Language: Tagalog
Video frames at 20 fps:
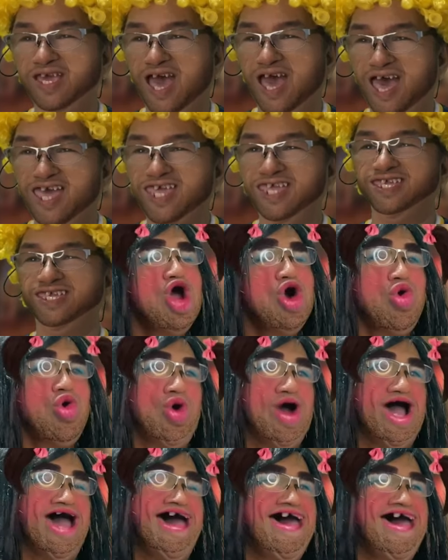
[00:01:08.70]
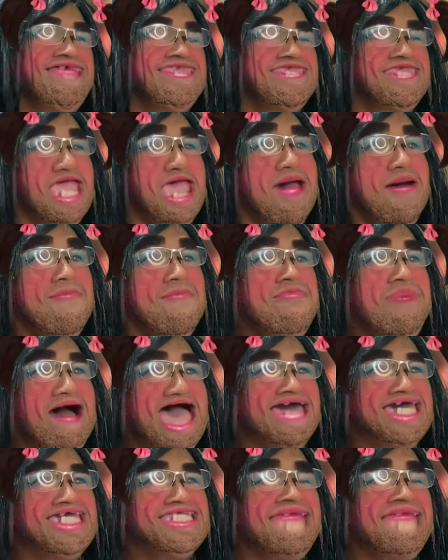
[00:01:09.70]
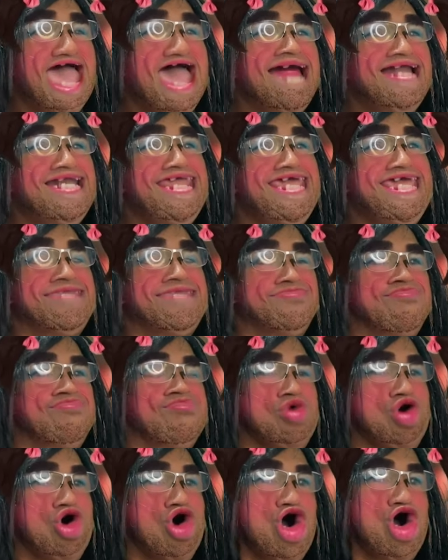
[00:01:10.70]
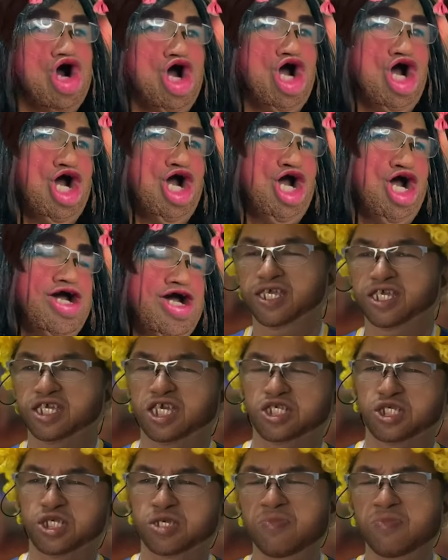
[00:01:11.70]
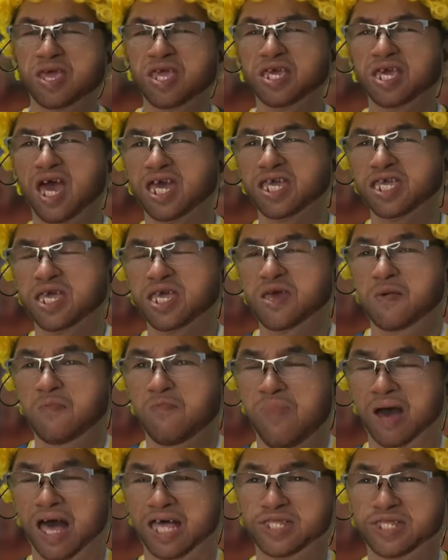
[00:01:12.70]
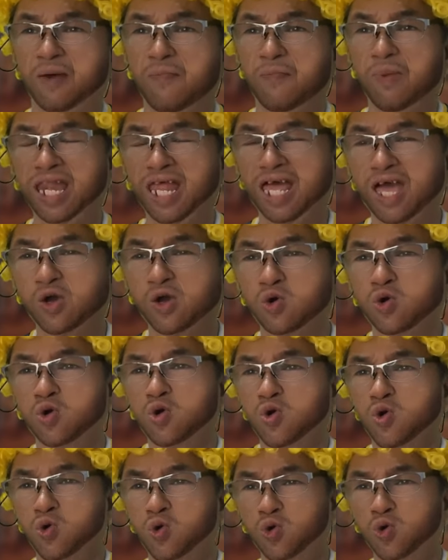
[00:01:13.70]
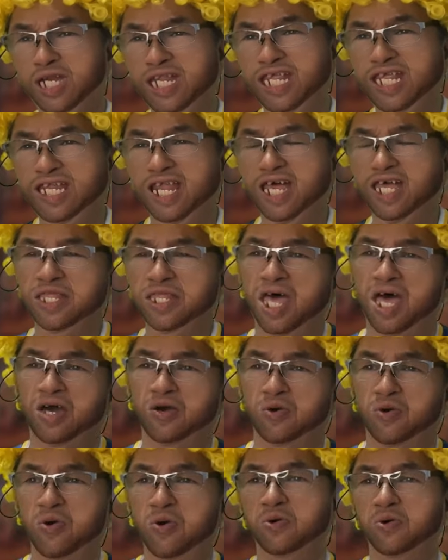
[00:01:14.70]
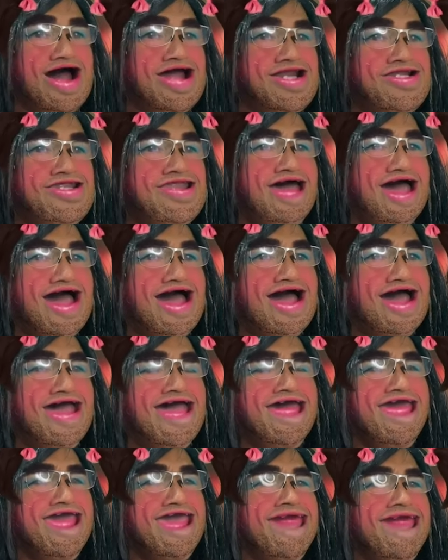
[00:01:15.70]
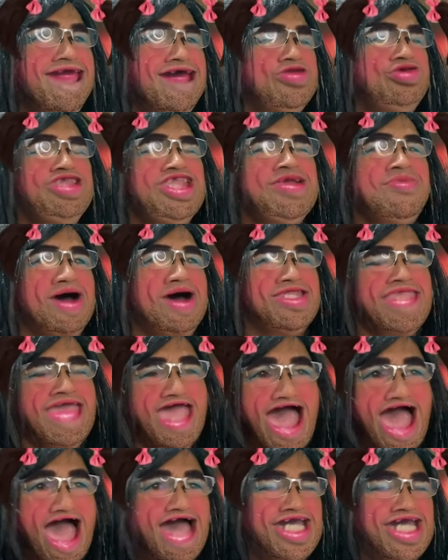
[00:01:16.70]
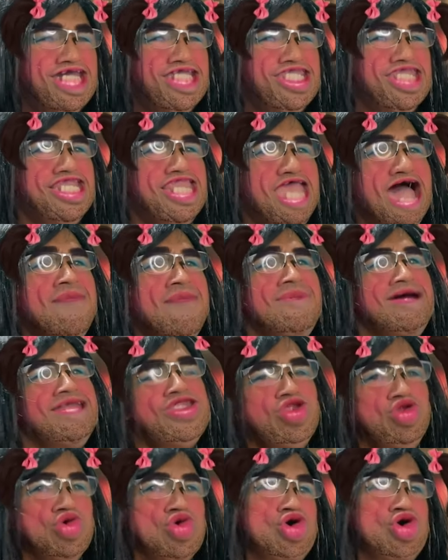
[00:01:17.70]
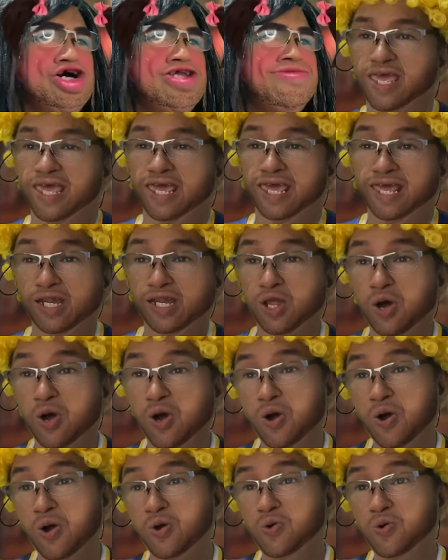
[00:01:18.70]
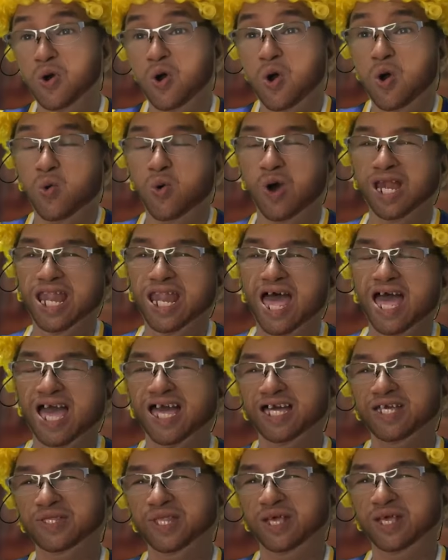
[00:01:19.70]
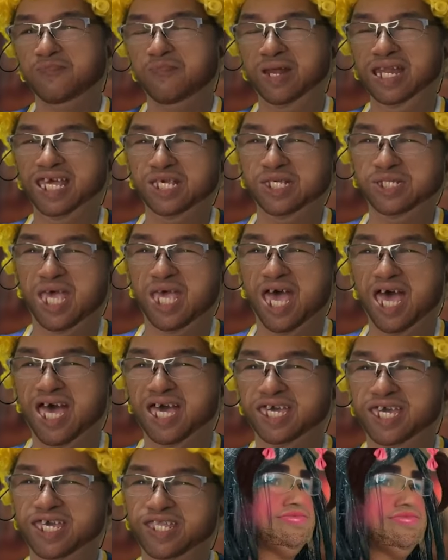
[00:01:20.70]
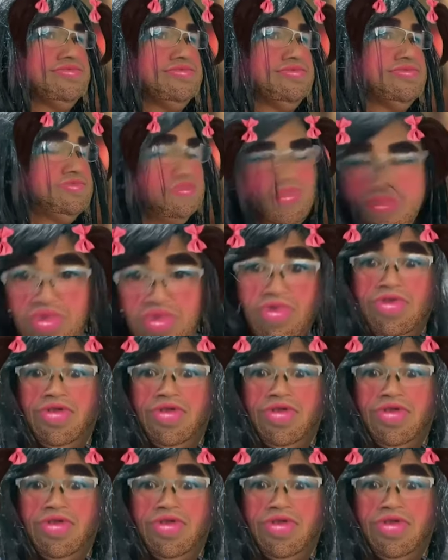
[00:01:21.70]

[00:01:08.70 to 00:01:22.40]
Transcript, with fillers: Menggay, Juan, bakit ang liit mo? Kasi Menggay, bata pa lang ako, ulila na ako. Hala, eh ano naman ang kinalaman nun? Hello, walang nagpalaki sa akin, no?